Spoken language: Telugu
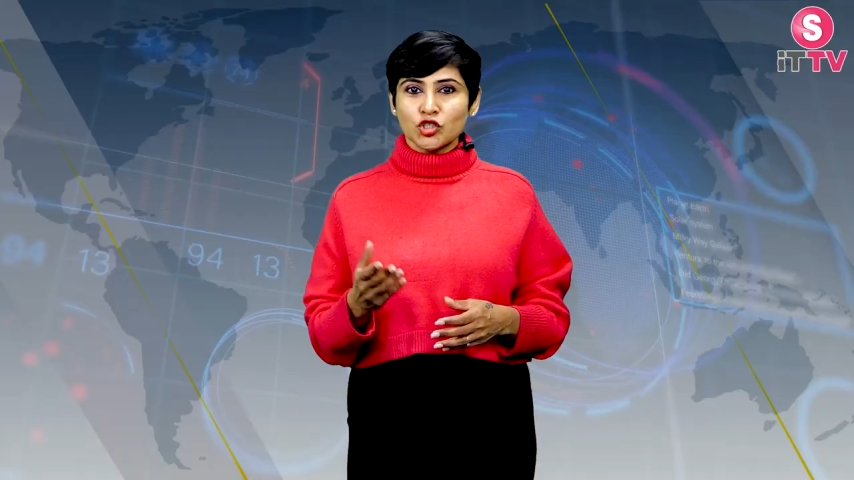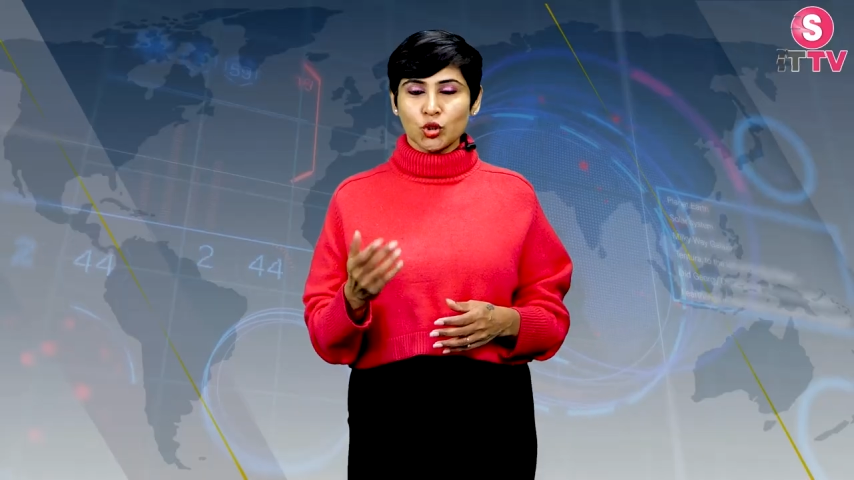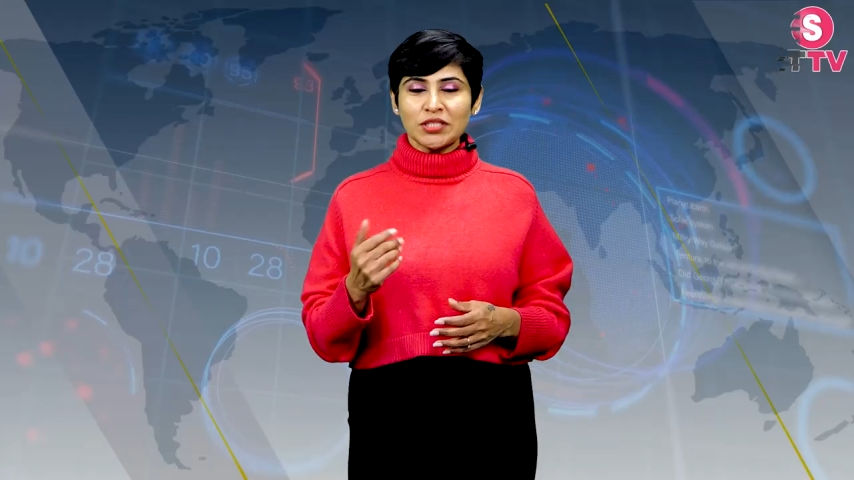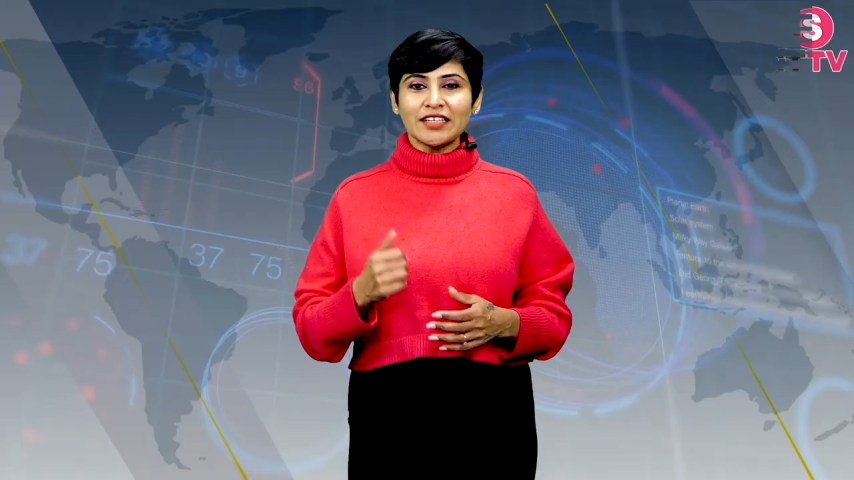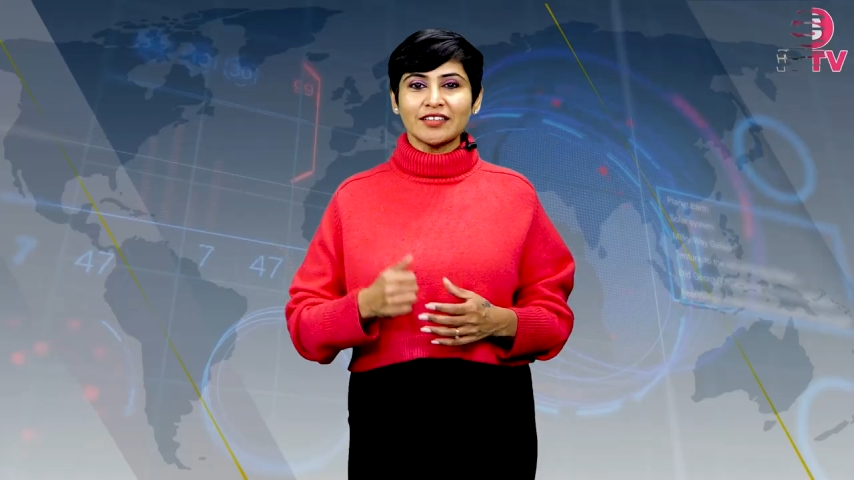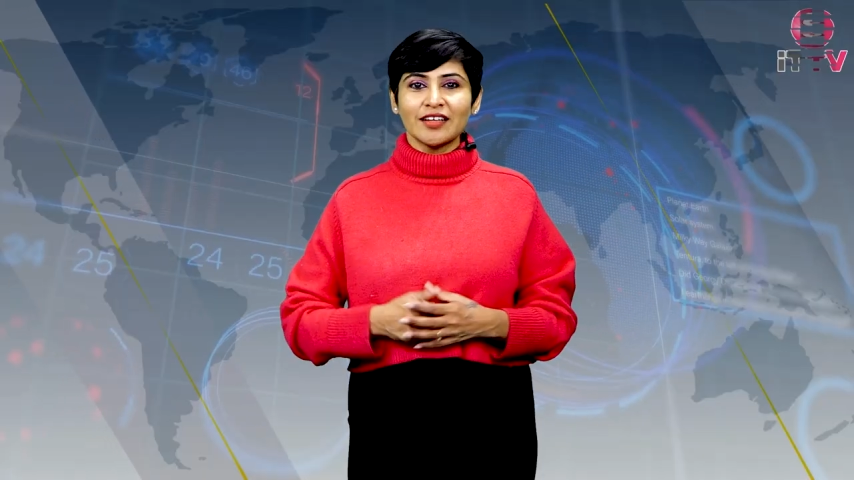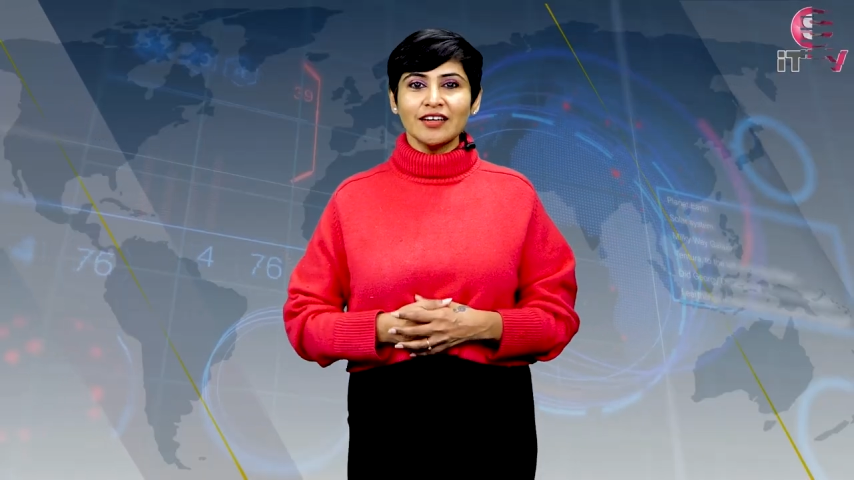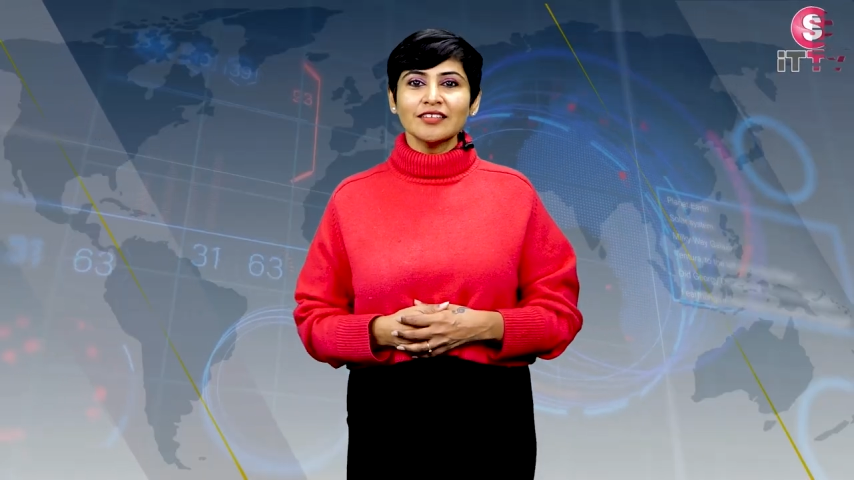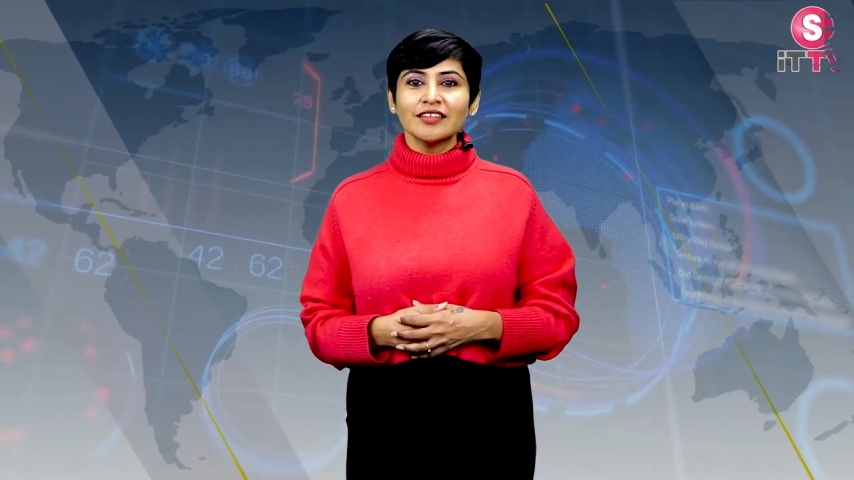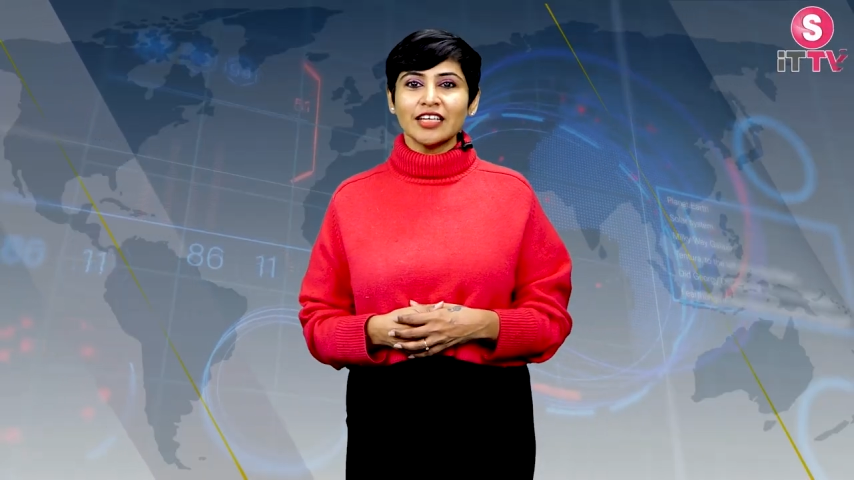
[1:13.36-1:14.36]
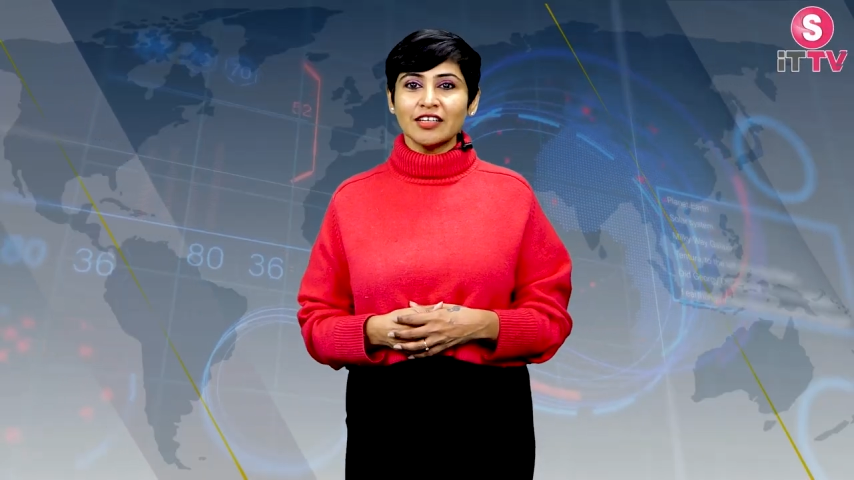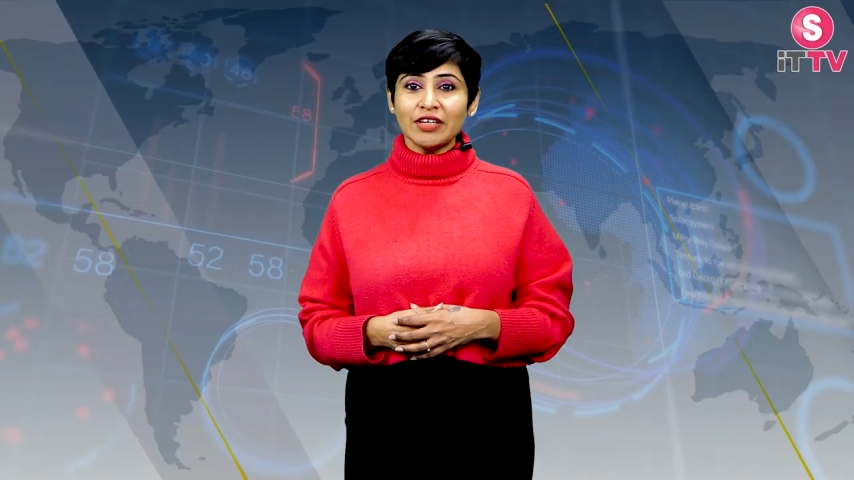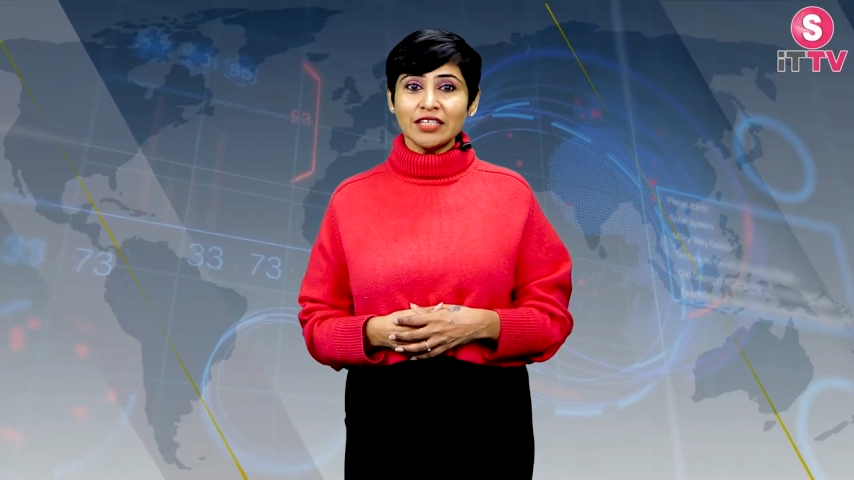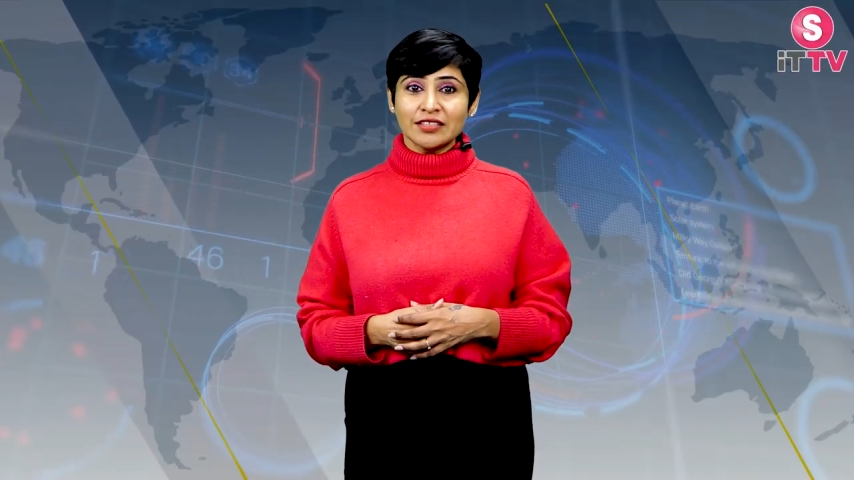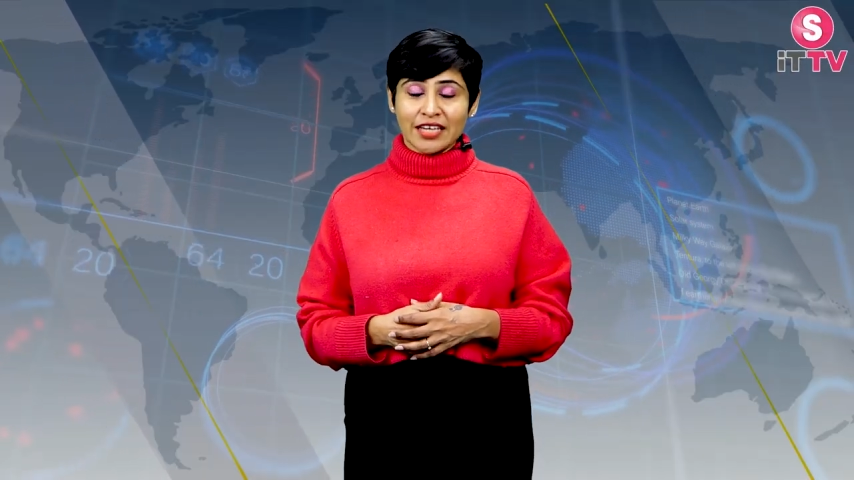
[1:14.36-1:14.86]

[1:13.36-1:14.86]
చూశారు కదా ఇవి